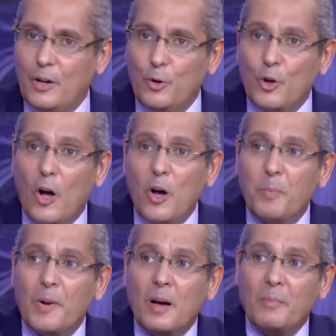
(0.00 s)
لو غران
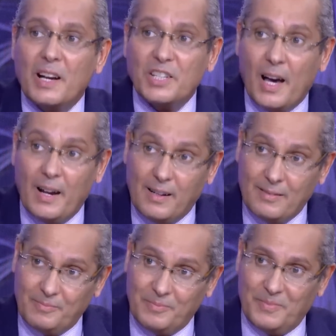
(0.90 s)
بلان مارشال
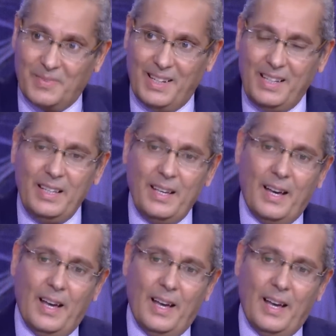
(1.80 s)
لل